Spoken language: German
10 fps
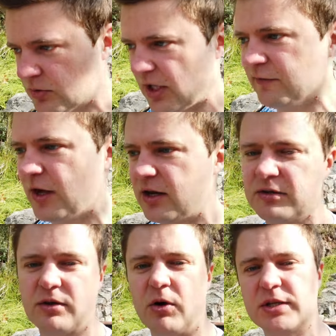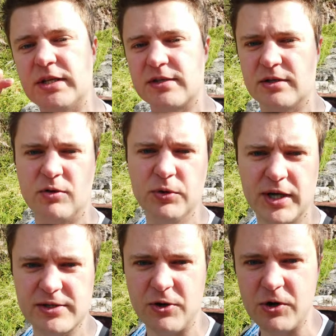Und dann werden euch diese
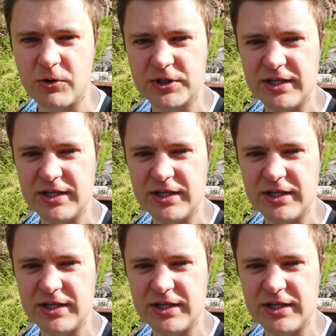100 Euro,